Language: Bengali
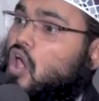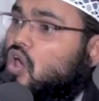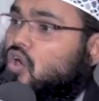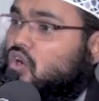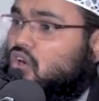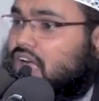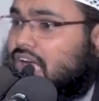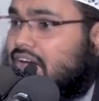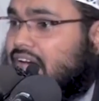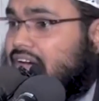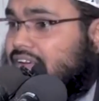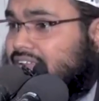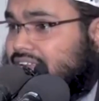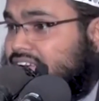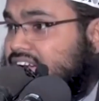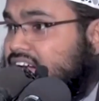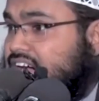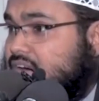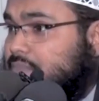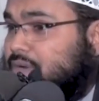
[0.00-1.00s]
অহংকার
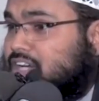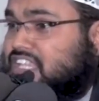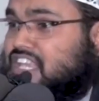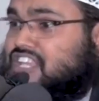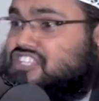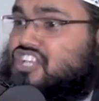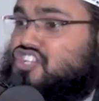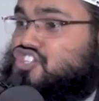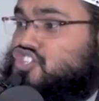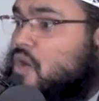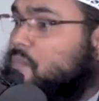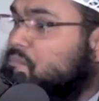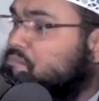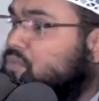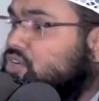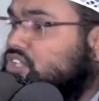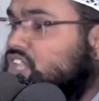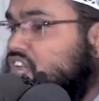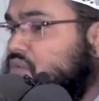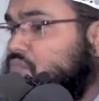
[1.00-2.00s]
আমাদের যে
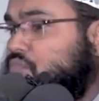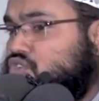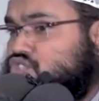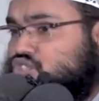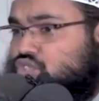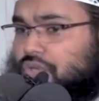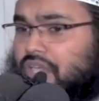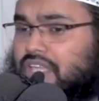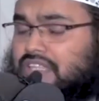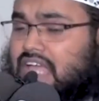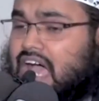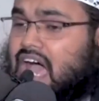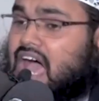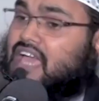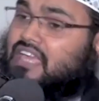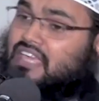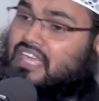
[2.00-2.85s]
সম্পদের প্রতিযোগিতা